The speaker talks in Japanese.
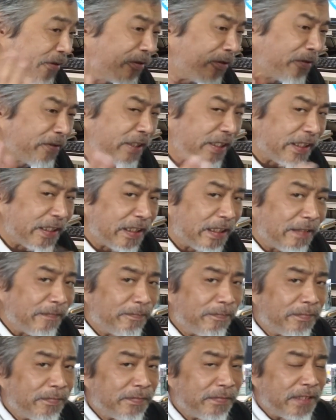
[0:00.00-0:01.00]
大きな
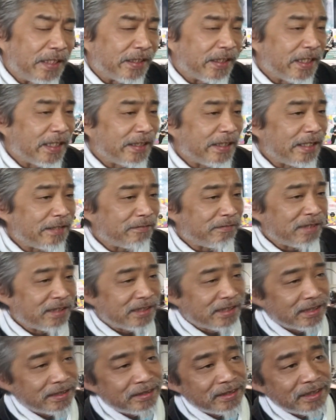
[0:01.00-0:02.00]
敵がなく
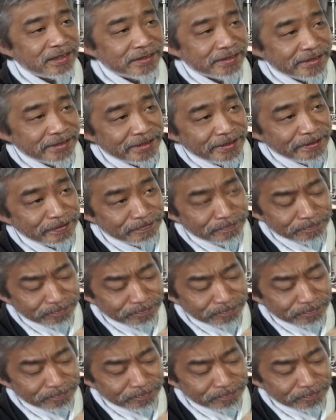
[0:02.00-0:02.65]
なっちゃったんで、